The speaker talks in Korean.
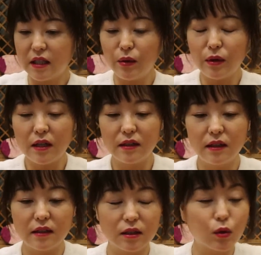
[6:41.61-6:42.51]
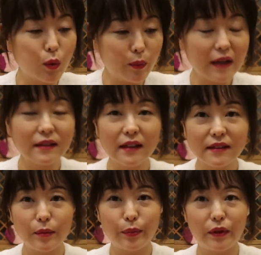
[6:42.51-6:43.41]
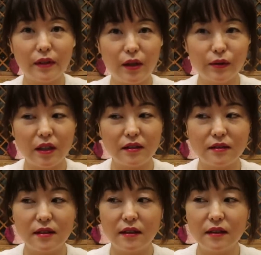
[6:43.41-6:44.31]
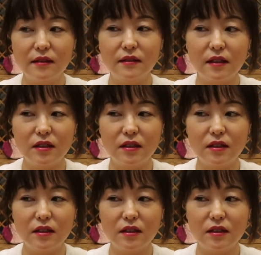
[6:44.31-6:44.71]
사용하는 그 공방장 샘플에 사용되는 실은 1